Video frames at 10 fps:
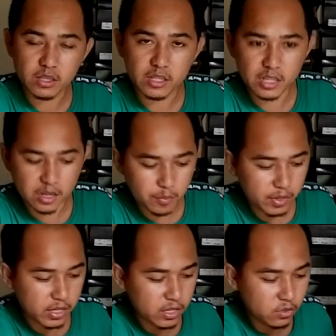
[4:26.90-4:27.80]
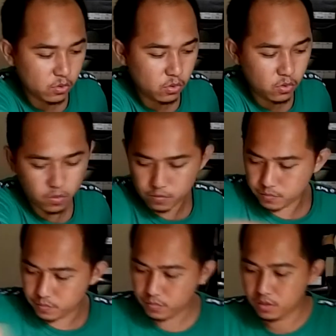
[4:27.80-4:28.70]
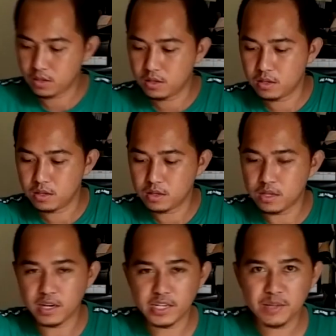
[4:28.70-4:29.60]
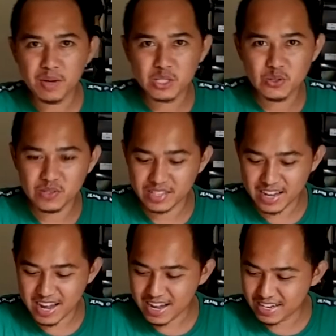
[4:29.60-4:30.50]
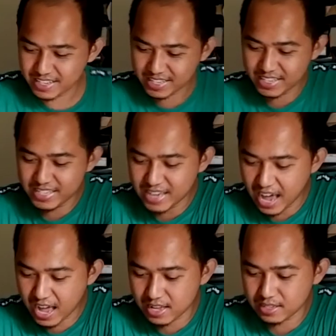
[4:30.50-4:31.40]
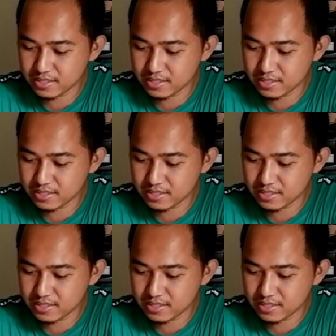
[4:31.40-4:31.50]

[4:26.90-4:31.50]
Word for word: kita kepinggirin dulu yang ini masuk nah iya